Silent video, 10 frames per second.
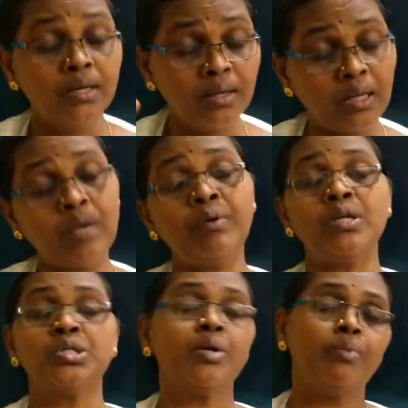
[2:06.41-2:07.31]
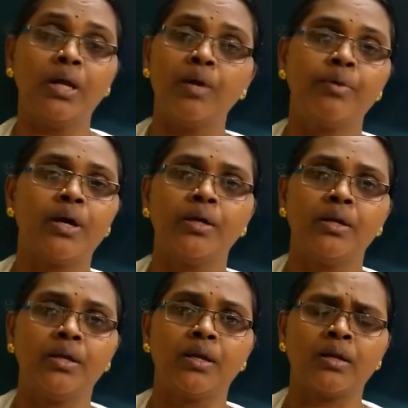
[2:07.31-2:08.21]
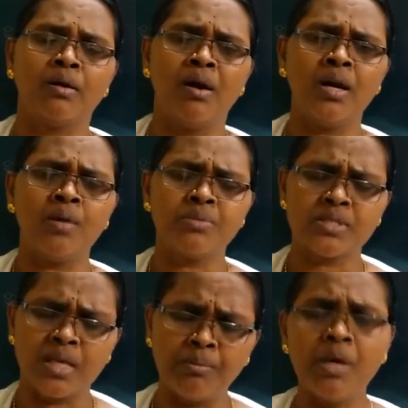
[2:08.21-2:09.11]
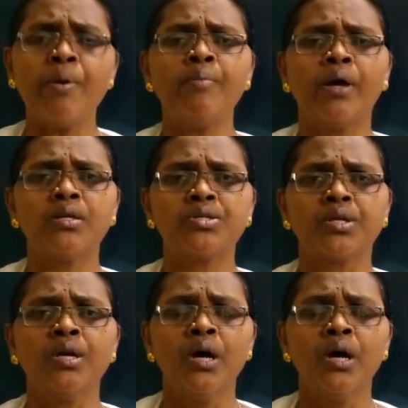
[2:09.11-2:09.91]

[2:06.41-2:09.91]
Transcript: நிறைவேற்ற வல்லவராக இருக்கிறார் காலம் சமீபமாயிற்று